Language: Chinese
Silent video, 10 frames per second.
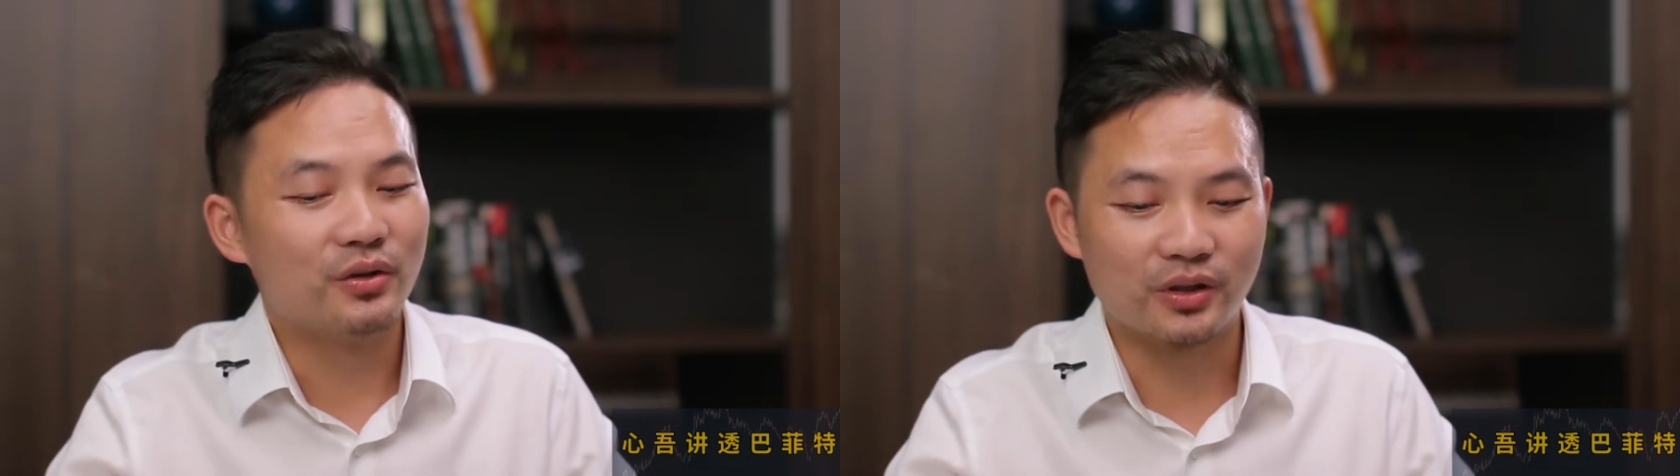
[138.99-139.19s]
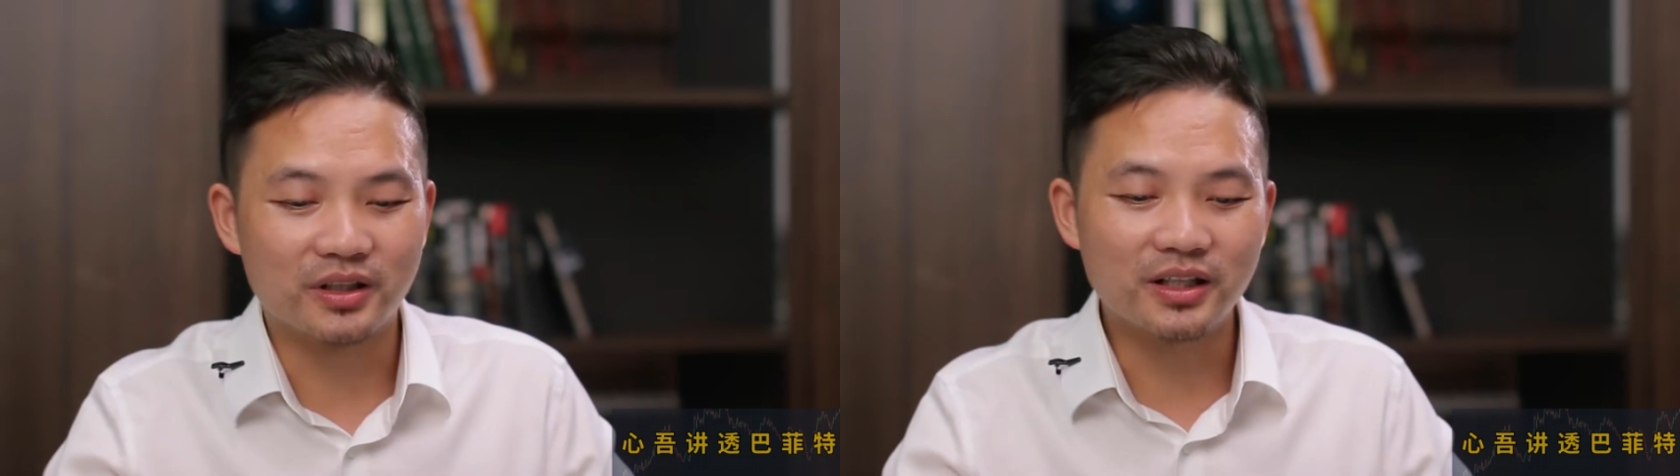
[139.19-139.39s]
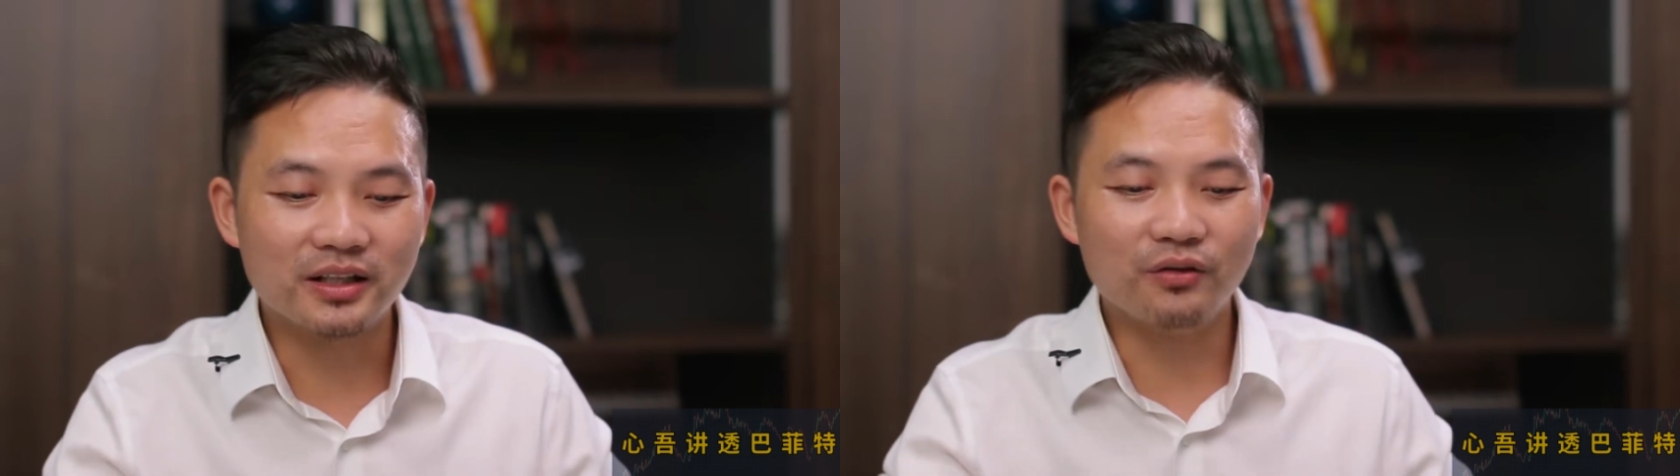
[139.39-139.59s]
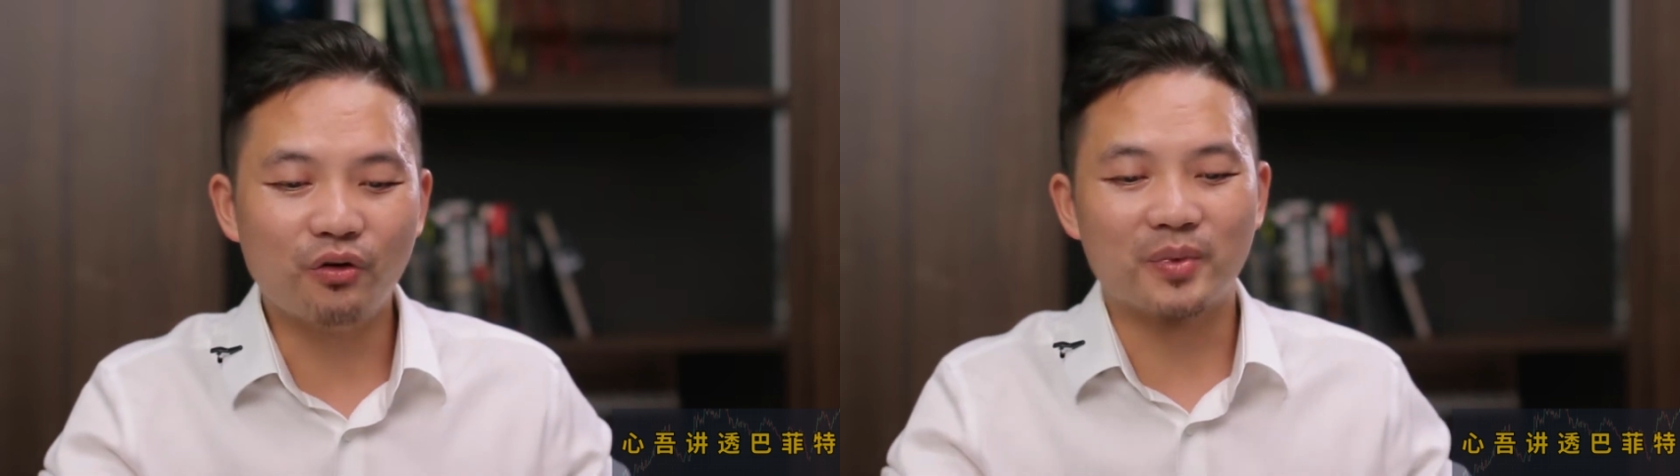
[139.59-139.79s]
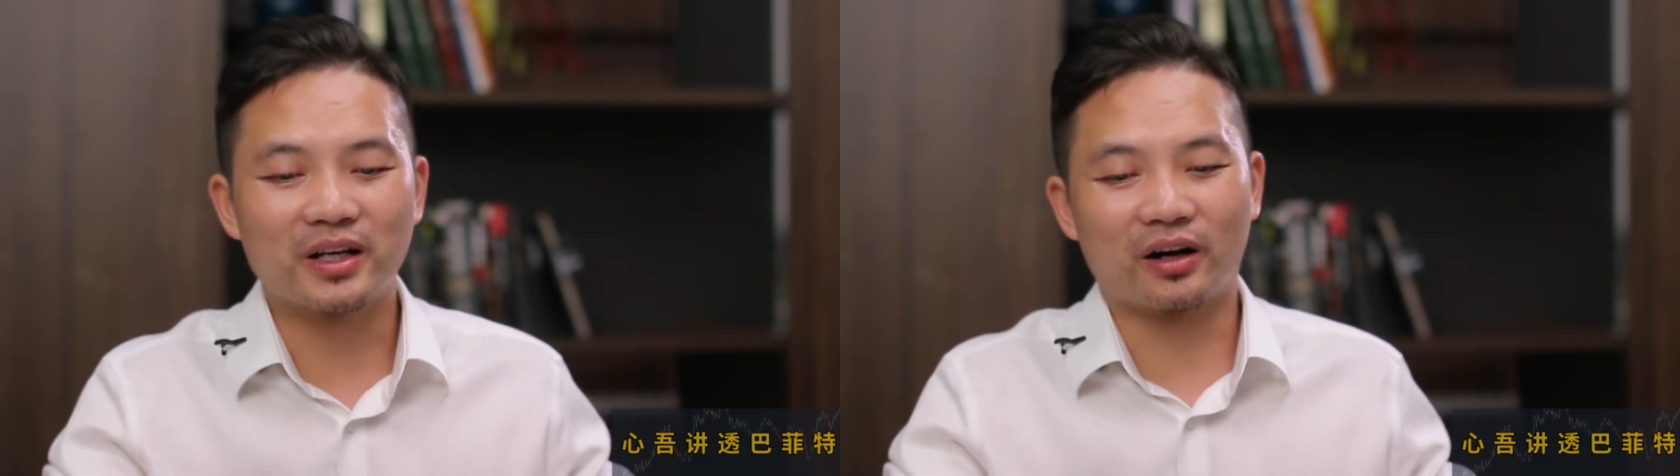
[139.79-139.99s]
所以今天
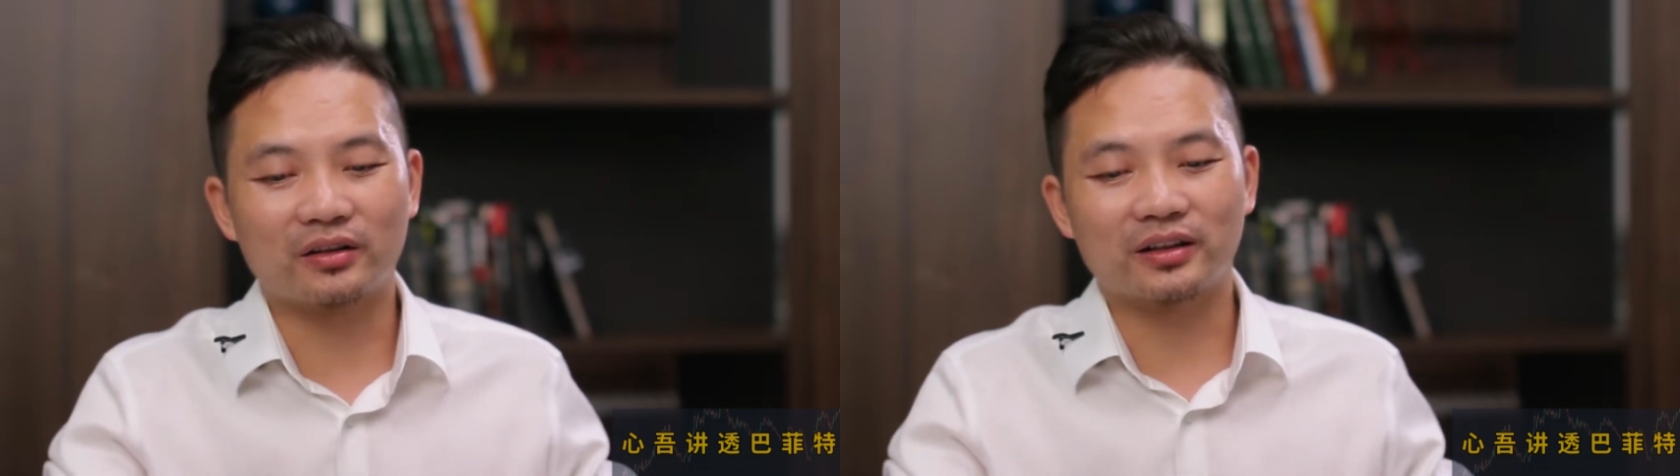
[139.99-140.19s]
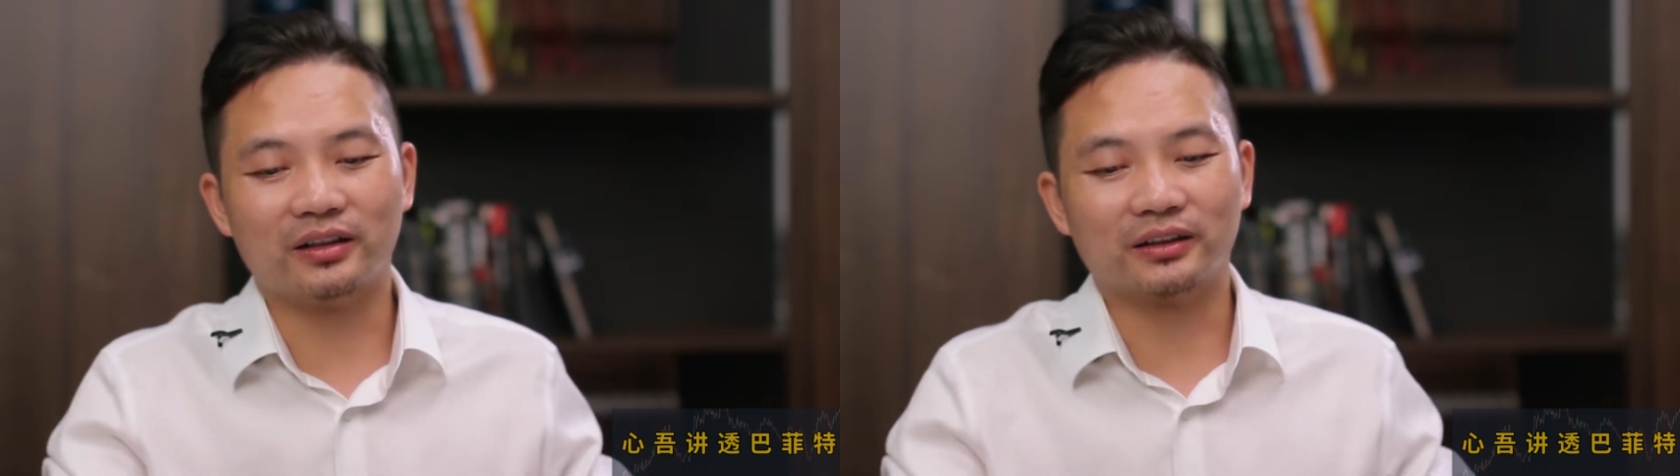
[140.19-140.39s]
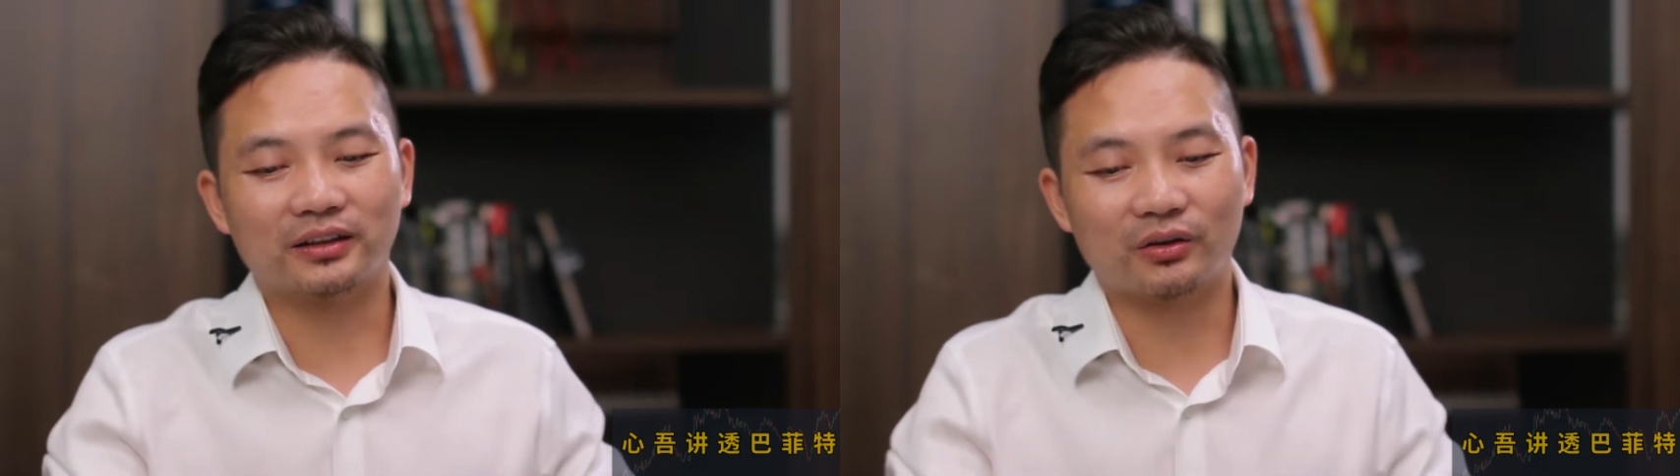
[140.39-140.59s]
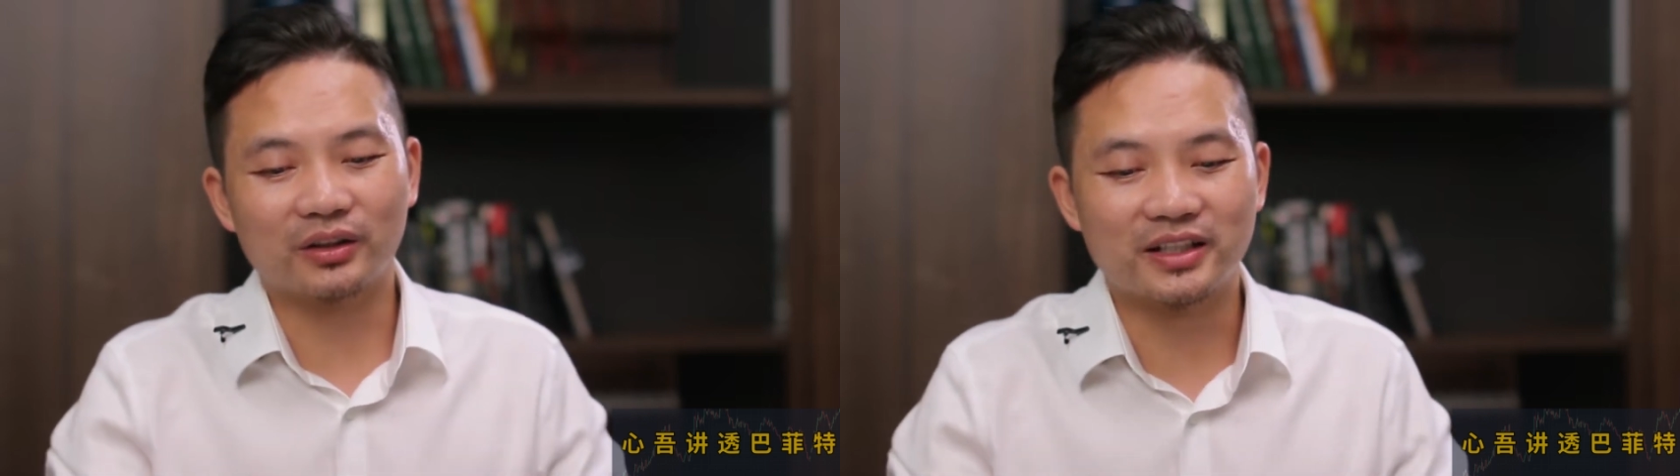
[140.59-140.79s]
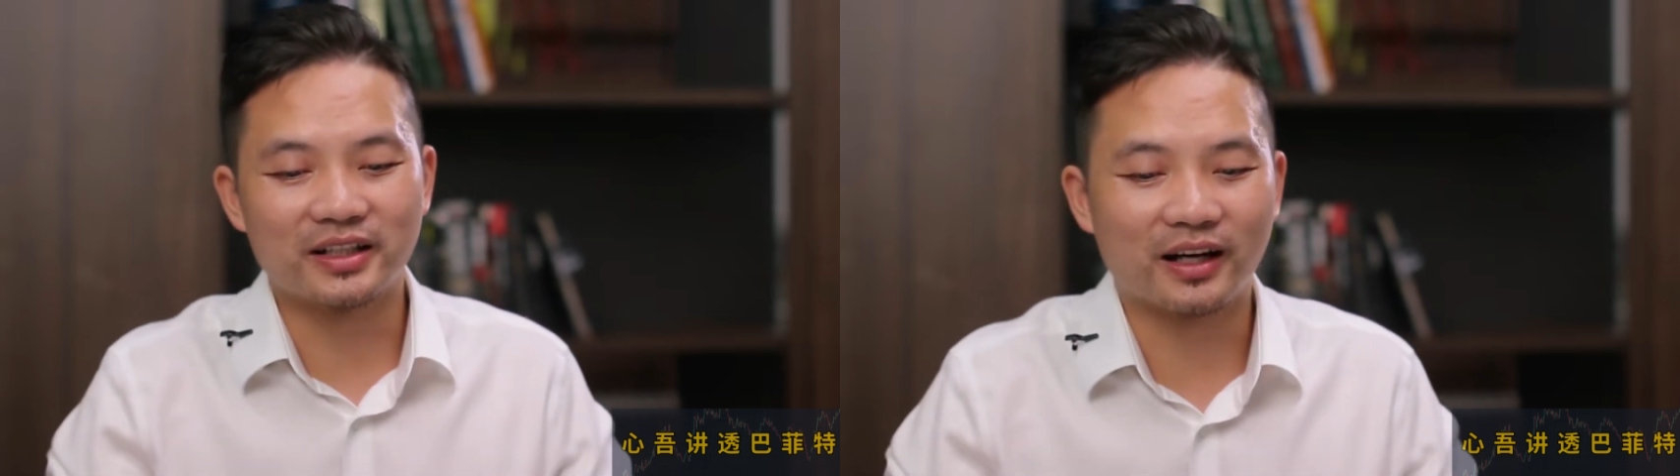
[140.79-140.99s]
我们聊的这个《道
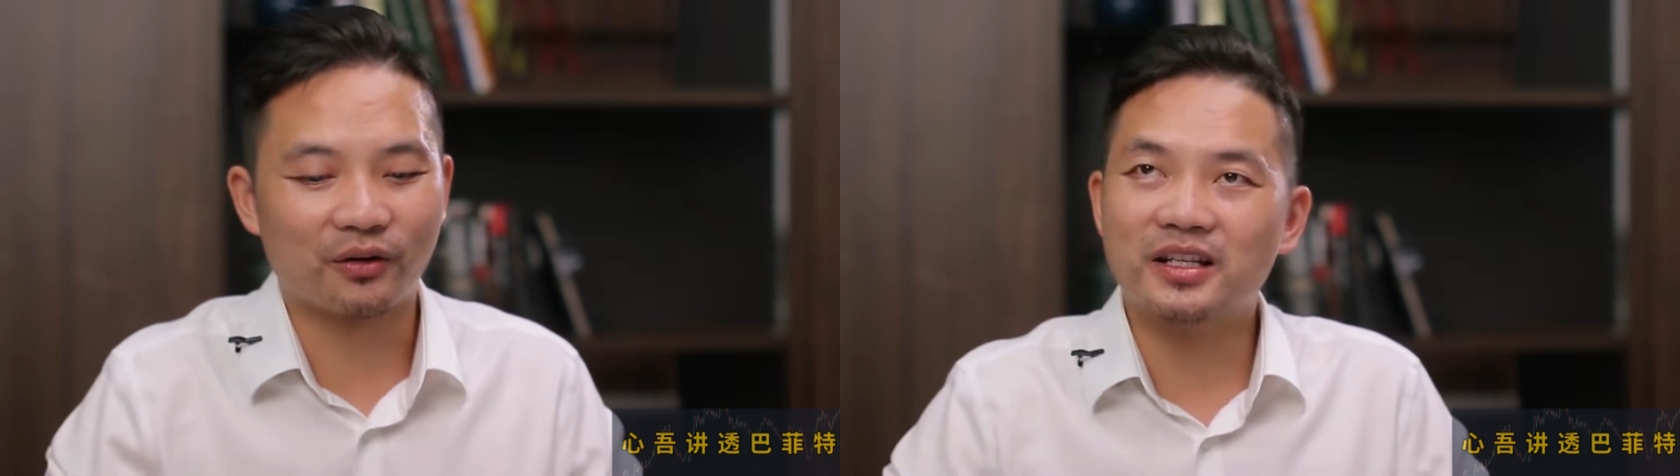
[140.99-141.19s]
德经》呢，